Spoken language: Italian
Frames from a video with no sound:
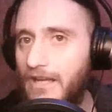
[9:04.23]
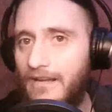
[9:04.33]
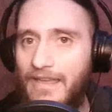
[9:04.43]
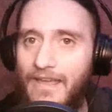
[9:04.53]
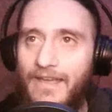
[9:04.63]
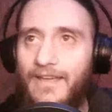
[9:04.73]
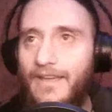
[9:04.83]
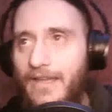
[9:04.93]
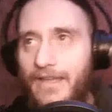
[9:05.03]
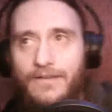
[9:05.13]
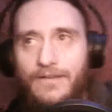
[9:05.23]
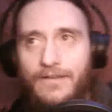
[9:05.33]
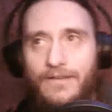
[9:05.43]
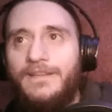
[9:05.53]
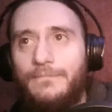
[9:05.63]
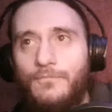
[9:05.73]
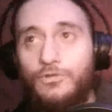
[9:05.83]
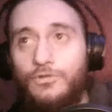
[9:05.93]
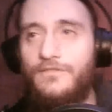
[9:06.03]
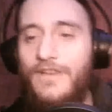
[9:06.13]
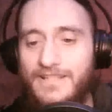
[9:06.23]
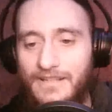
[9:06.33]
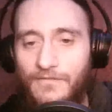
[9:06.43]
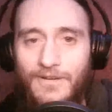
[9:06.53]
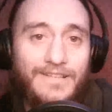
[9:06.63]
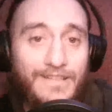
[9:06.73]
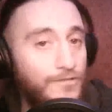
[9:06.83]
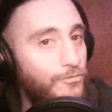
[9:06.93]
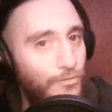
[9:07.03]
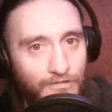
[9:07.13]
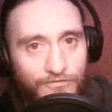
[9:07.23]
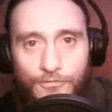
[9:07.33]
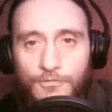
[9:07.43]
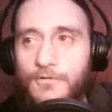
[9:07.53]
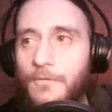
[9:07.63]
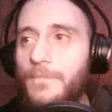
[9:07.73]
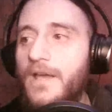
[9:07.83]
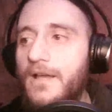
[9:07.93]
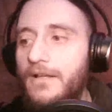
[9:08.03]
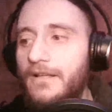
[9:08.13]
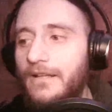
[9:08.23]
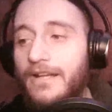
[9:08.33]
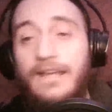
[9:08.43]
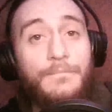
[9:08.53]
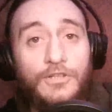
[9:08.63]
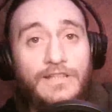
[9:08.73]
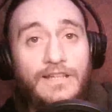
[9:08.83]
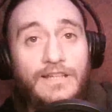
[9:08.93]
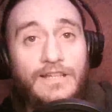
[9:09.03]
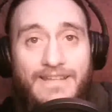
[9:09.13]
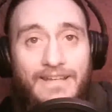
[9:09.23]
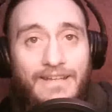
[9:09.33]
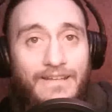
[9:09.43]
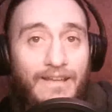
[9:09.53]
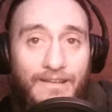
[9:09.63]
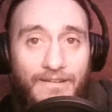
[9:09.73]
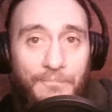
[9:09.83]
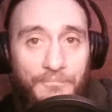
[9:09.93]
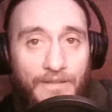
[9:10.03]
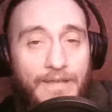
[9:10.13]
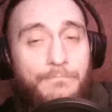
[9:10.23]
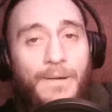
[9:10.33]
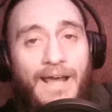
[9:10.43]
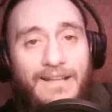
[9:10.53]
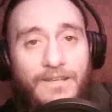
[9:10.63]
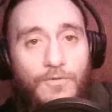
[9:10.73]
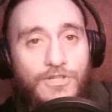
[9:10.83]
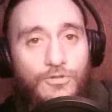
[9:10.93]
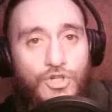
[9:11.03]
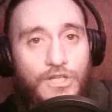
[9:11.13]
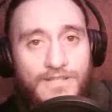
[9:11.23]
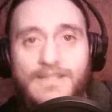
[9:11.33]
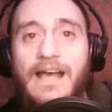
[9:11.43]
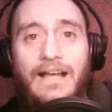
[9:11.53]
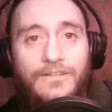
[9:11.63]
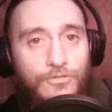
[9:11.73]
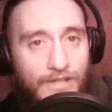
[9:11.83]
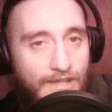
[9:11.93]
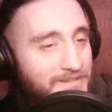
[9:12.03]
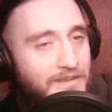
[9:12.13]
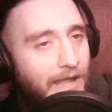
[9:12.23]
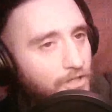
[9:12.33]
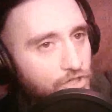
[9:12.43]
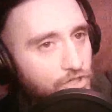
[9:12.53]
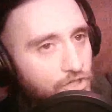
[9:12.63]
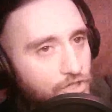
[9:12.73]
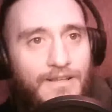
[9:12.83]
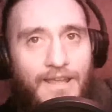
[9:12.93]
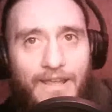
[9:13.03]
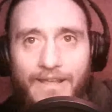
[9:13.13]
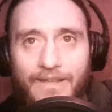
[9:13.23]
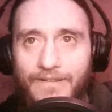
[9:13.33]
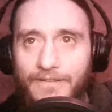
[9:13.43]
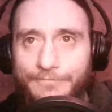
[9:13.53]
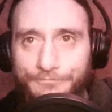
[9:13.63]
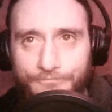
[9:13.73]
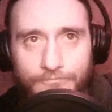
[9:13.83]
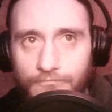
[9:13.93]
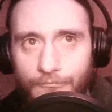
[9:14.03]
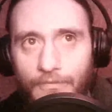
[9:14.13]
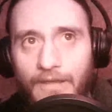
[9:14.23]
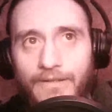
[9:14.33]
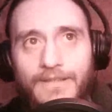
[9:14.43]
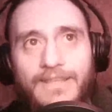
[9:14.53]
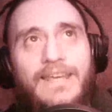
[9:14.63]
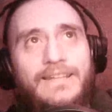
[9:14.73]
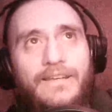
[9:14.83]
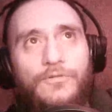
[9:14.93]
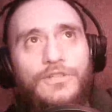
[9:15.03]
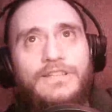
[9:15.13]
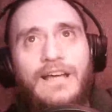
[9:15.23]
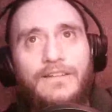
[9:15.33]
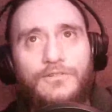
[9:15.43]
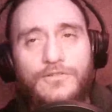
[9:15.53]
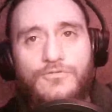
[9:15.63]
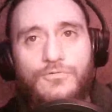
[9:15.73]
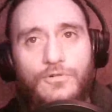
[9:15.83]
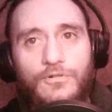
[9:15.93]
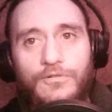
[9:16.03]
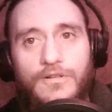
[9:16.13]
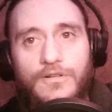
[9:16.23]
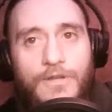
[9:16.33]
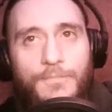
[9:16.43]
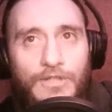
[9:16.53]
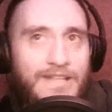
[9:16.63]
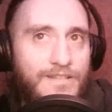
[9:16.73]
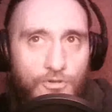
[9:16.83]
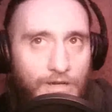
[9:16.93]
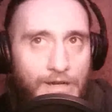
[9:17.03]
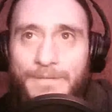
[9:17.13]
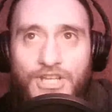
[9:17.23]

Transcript: che è ovviamente molto diversa da quella di Ritorno al futuro. Rick e Morty è la serie eh, che parla di questo scienziato, Rick Sanchez, che ehm, eh, chiede ogni tanto a suo, a suo, nipote, anzi lo rapisce